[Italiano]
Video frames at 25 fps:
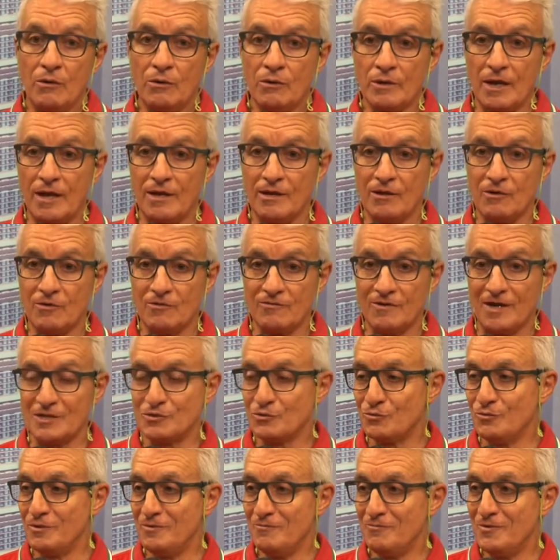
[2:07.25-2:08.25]
Ora io
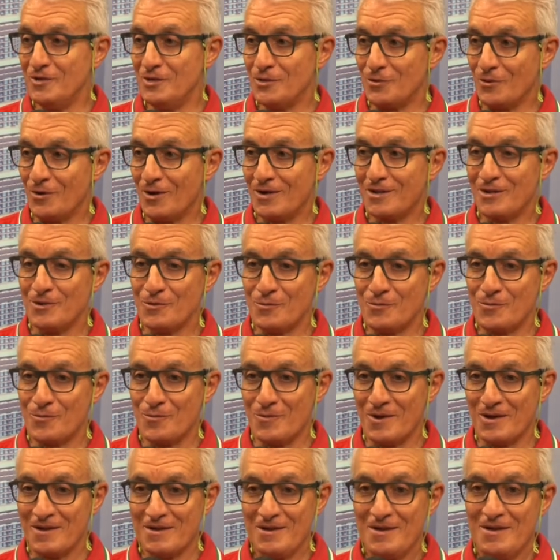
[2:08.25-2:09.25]
faccio un invito a
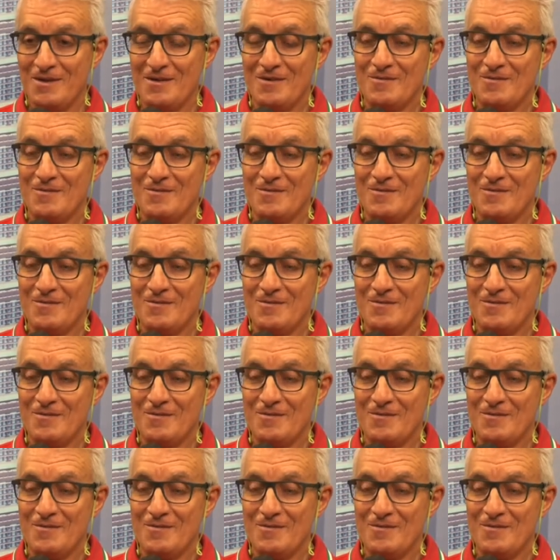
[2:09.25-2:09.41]
chiunque